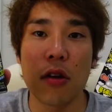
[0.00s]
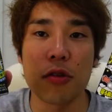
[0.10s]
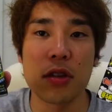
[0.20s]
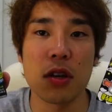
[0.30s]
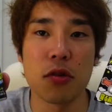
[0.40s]

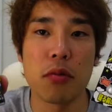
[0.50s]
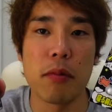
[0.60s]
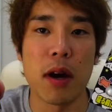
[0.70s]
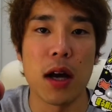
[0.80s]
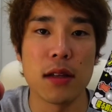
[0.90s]
こちらを飲
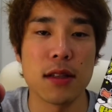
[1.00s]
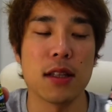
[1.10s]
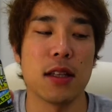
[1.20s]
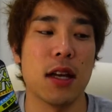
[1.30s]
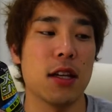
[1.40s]
めば
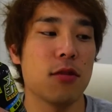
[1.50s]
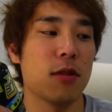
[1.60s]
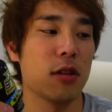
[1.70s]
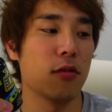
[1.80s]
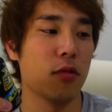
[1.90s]
絶対大丈
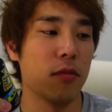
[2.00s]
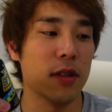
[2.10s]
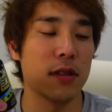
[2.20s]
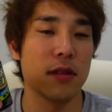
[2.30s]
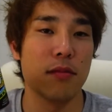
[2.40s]
夫だと思い
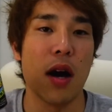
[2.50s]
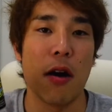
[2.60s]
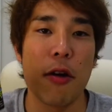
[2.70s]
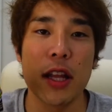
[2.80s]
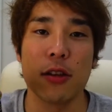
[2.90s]
ますま
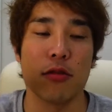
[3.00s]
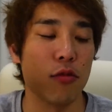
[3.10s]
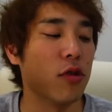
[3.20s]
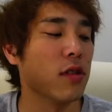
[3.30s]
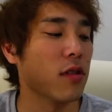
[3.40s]
あ合わないと
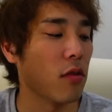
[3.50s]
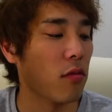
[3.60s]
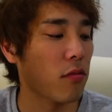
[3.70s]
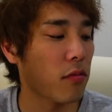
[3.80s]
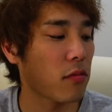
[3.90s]
思うんですけど
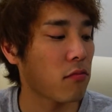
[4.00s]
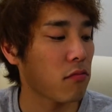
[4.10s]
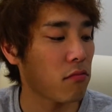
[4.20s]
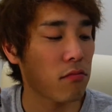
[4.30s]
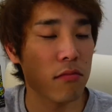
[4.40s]

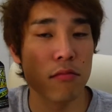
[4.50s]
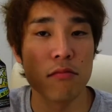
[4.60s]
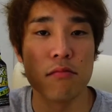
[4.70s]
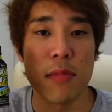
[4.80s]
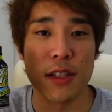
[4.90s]

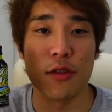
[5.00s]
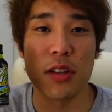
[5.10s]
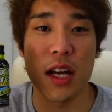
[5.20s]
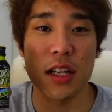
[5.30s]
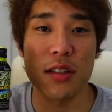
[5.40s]
まあそん
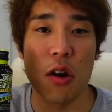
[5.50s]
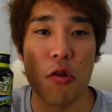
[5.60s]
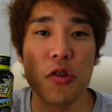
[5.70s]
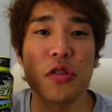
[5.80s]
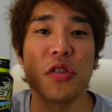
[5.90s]
な話は
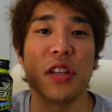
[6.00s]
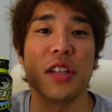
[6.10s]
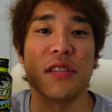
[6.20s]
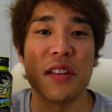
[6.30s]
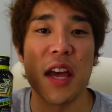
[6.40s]
置いといて
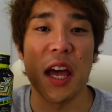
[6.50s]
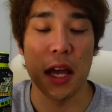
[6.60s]
ですね